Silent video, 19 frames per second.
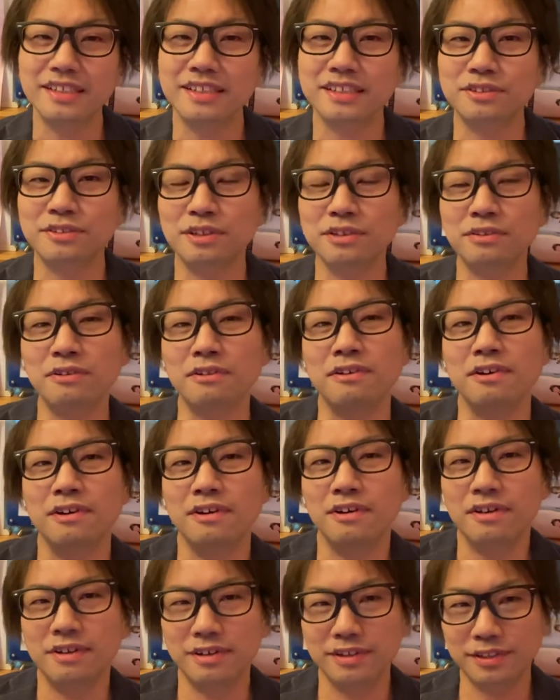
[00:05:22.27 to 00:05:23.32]
それと
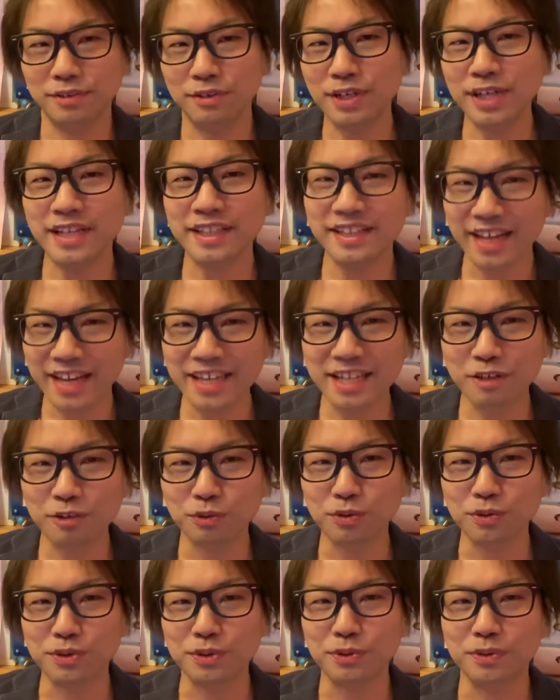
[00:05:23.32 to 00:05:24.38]
それがないこ
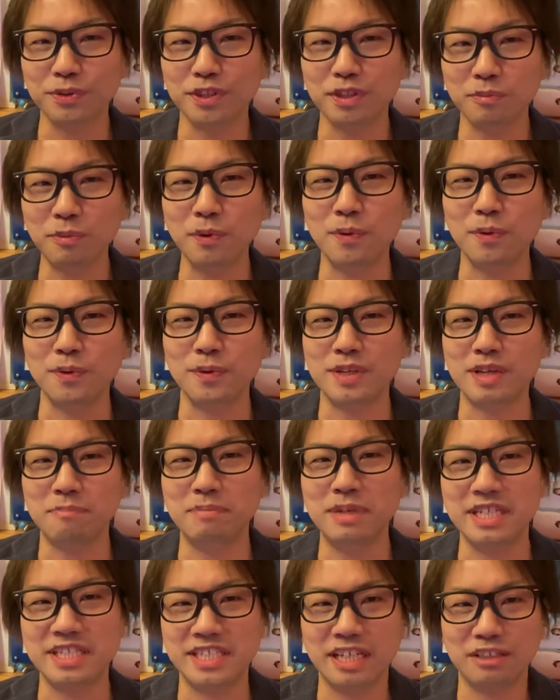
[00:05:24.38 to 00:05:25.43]
とによってもやっ
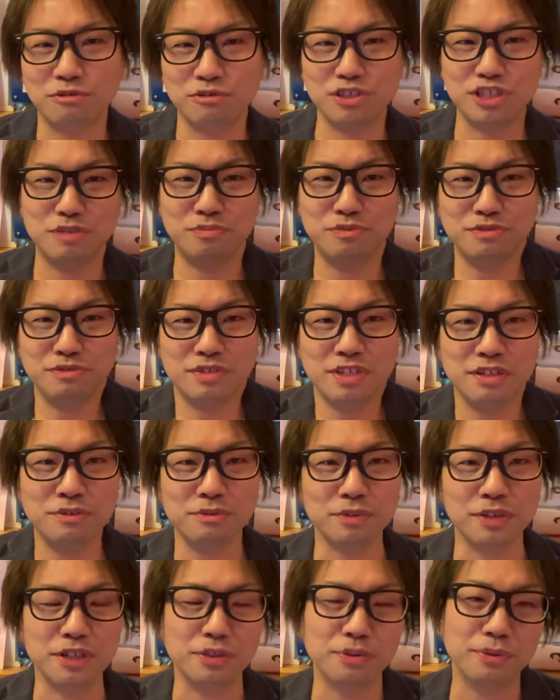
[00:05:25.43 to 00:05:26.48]
ぱりちゃんと自分っていう
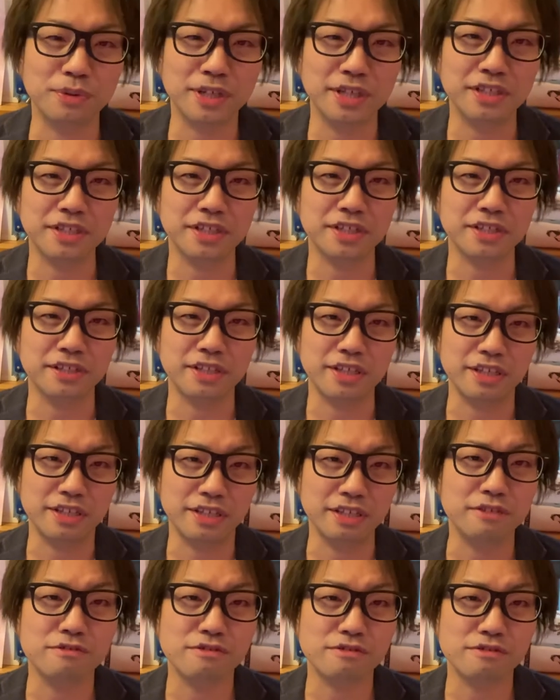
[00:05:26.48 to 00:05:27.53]
のが表現できて
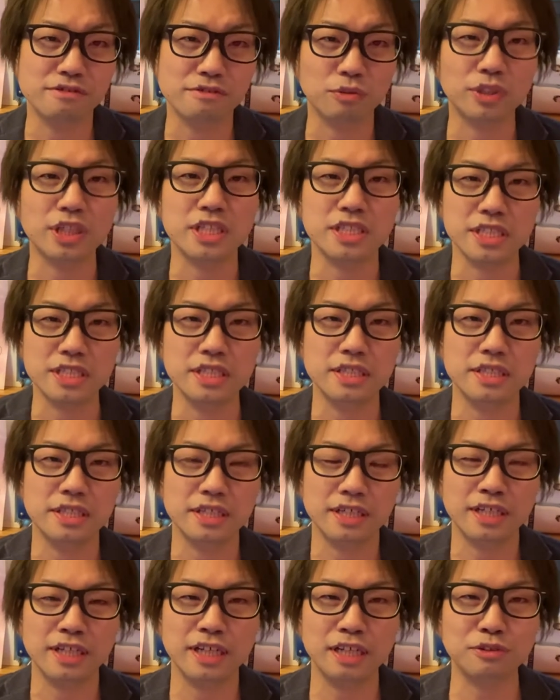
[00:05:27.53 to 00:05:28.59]
いる子たち
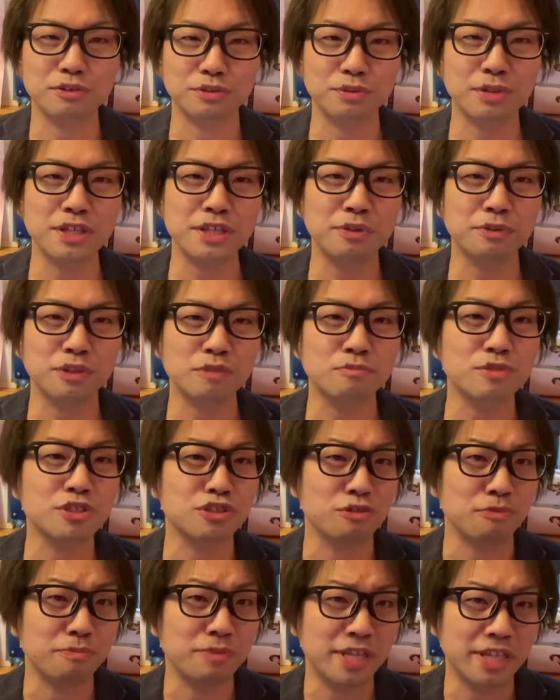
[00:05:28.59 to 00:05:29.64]
あとそれによってむし
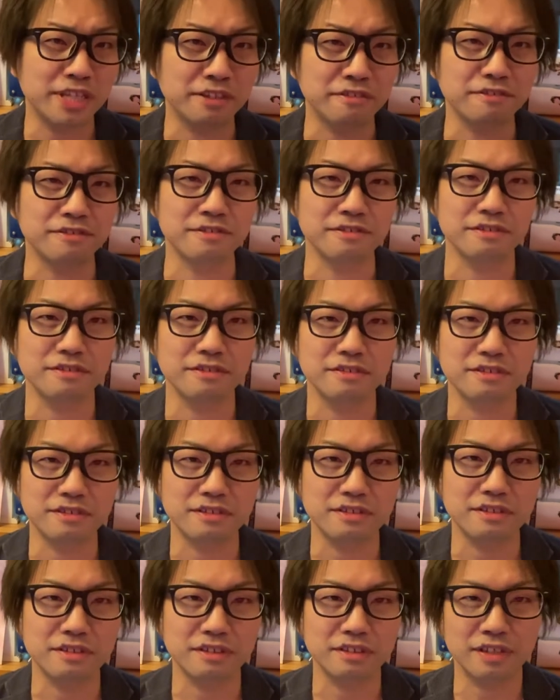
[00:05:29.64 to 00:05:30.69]
ろ見えてくる
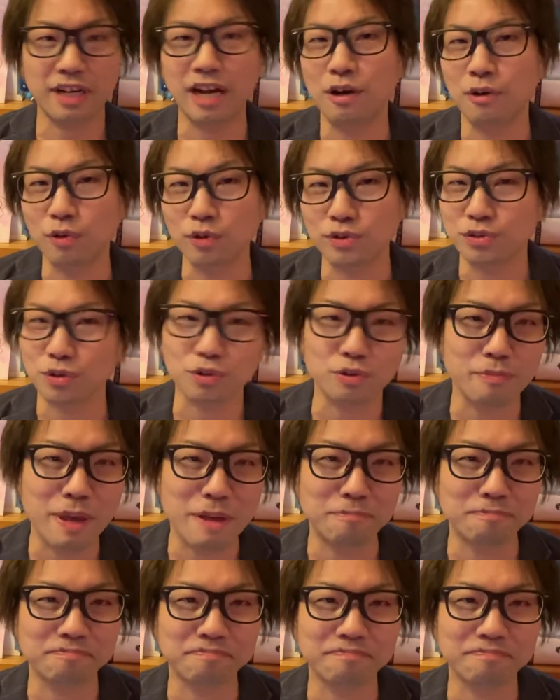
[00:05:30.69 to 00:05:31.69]
顔側面